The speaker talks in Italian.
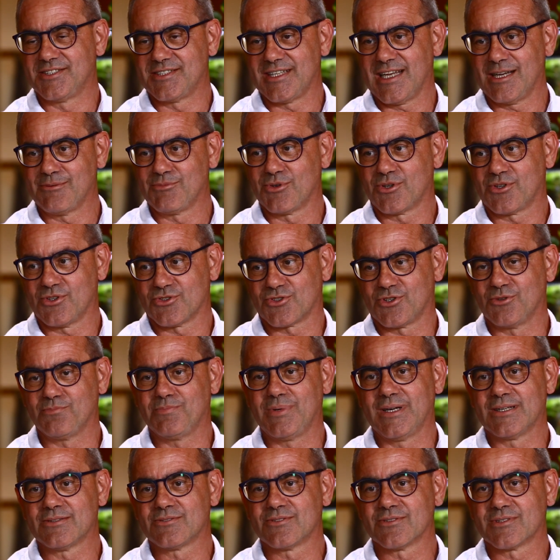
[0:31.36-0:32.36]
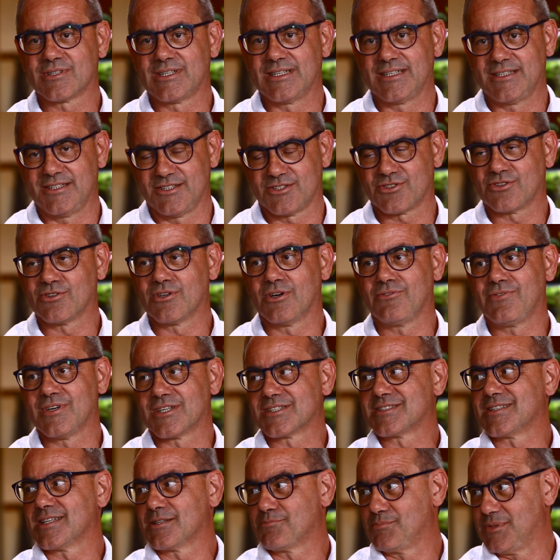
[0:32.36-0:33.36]
Diciamo che ho scoperto che riescono a
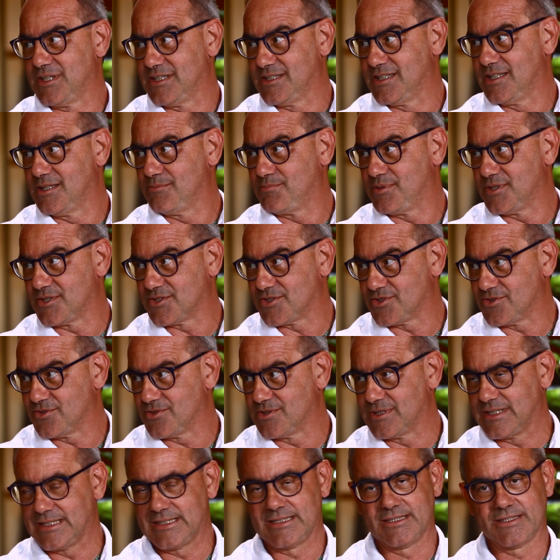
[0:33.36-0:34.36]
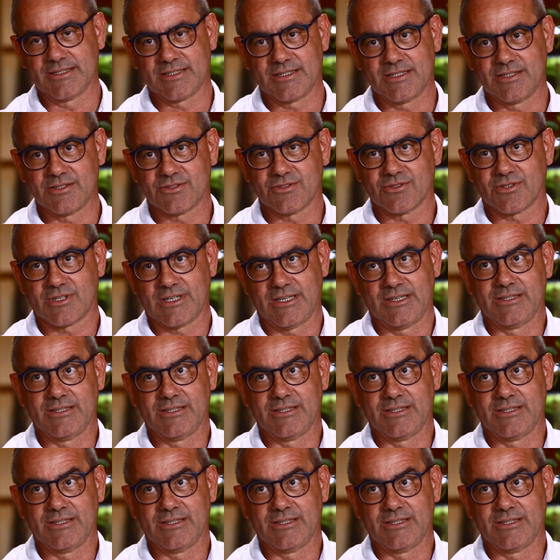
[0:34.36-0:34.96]
far star bene le persone, nel senso